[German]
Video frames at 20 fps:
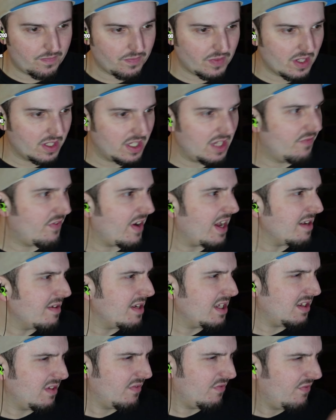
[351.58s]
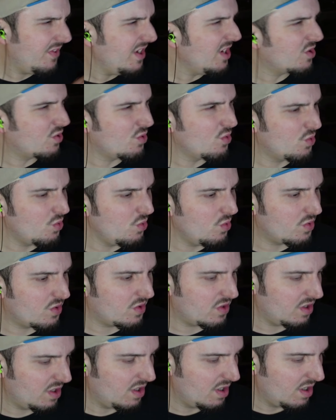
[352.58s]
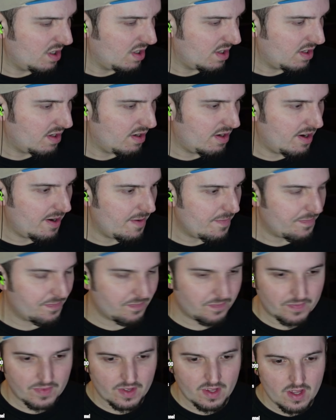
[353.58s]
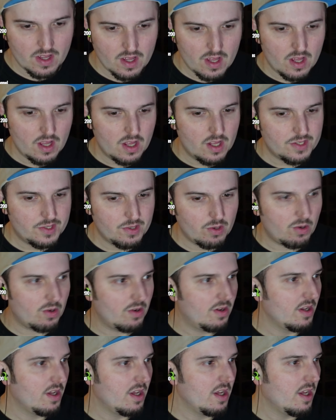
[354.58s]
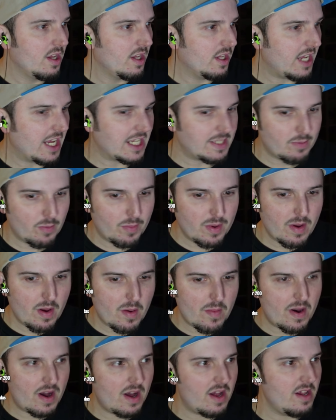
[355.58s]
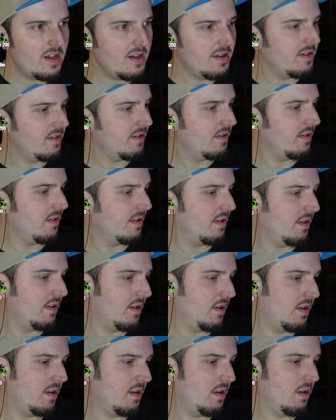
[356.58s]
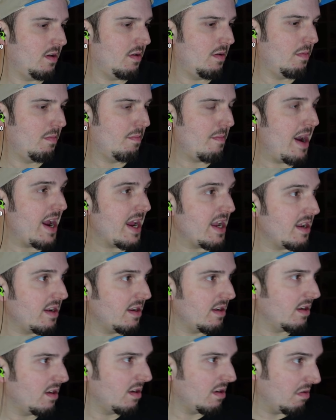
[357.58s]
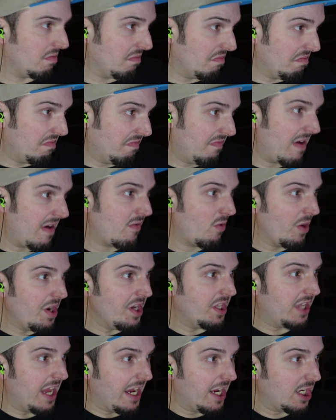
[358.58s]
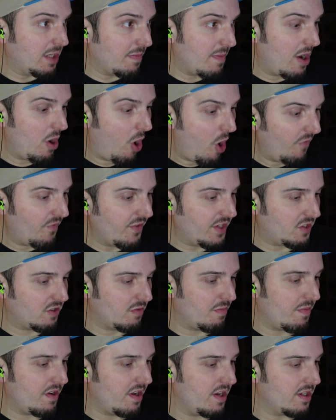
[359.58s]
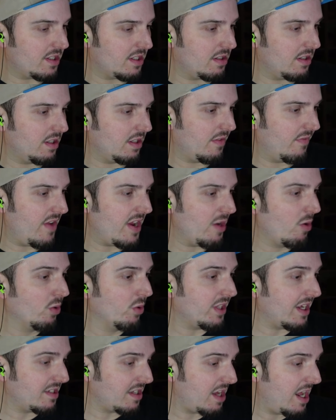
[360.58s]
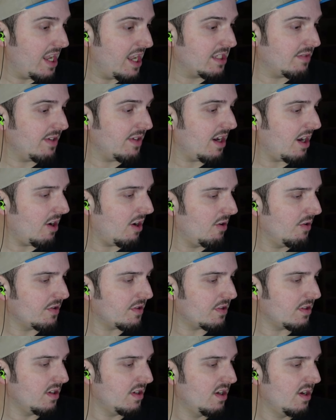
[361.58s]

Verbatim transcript: Die fanden ich viel zu süß, ne? So, jetzt probieren wir mal mein Favorit, denke ich mal, hoffe ich zumindest. Vielleicht holt das alles wieder raus.